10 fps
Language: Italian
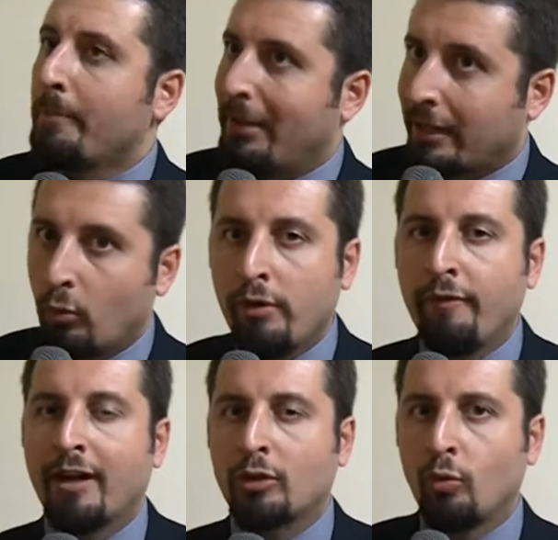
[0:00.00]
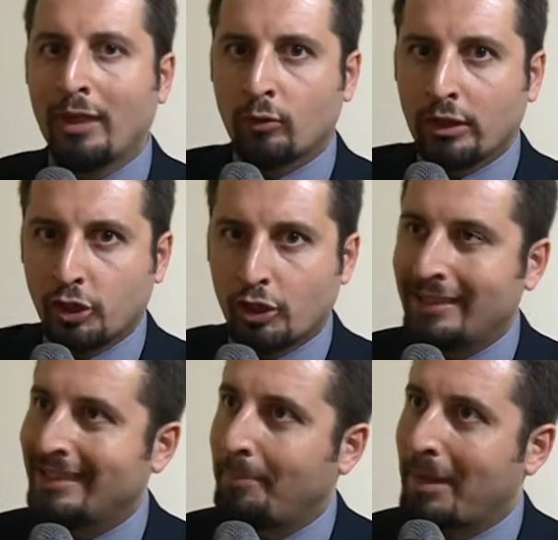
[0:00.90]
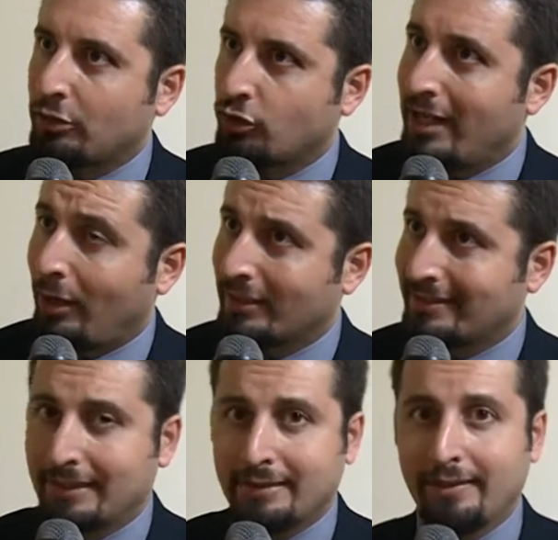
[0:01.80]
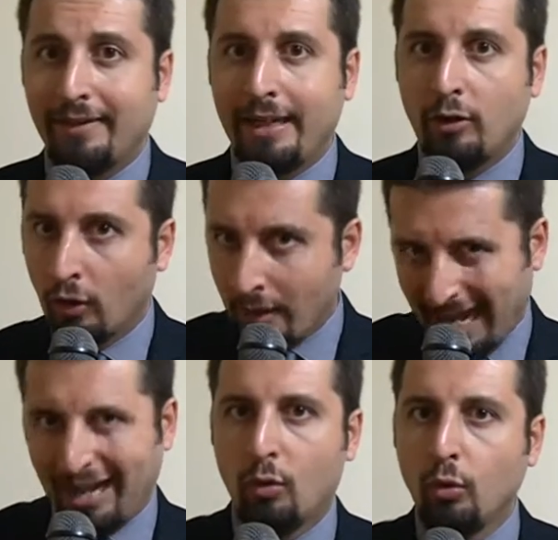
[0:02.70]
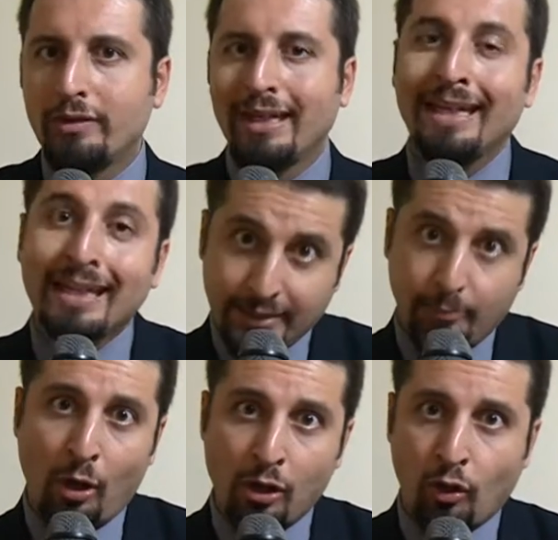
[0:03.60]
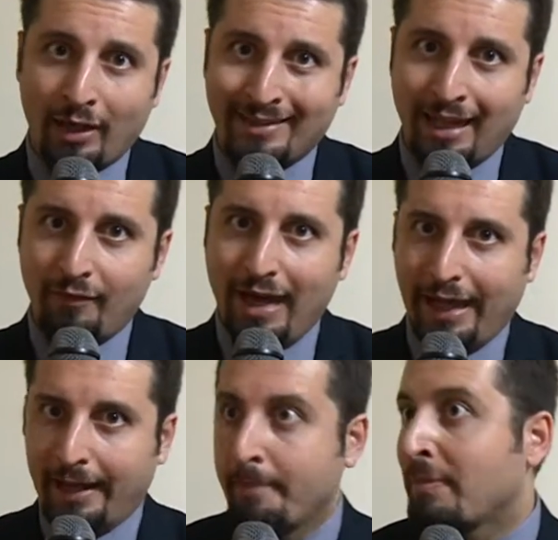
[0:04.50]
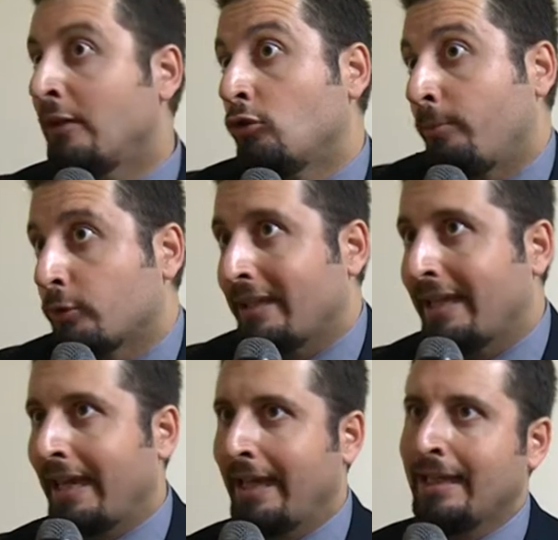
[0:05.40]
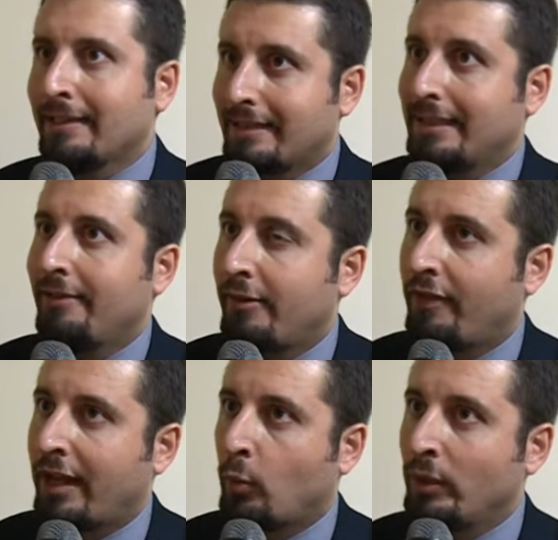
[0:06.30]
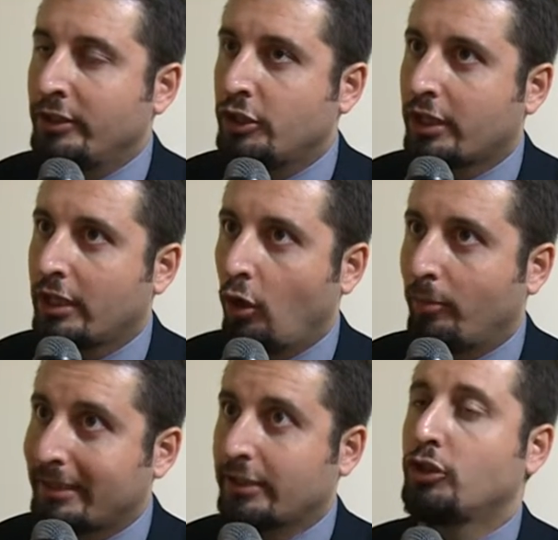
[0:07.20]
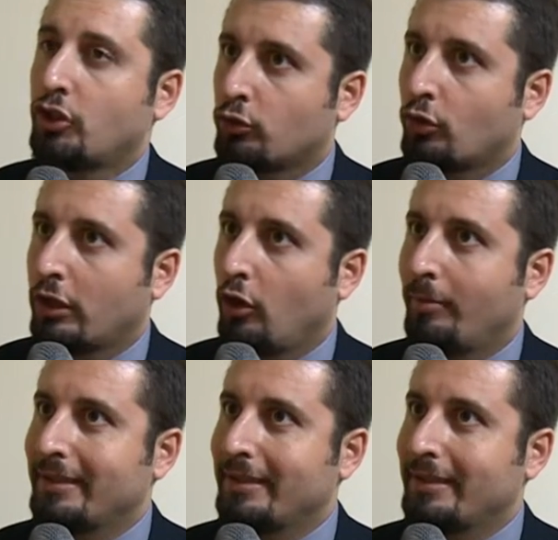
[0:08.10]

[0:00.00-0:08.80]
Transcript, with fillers: perché un infartuato che scende da Brasiliano a San Severino, a Curteri, si può ancora salvare. Dopodiché se deve fare 15 km, 18 km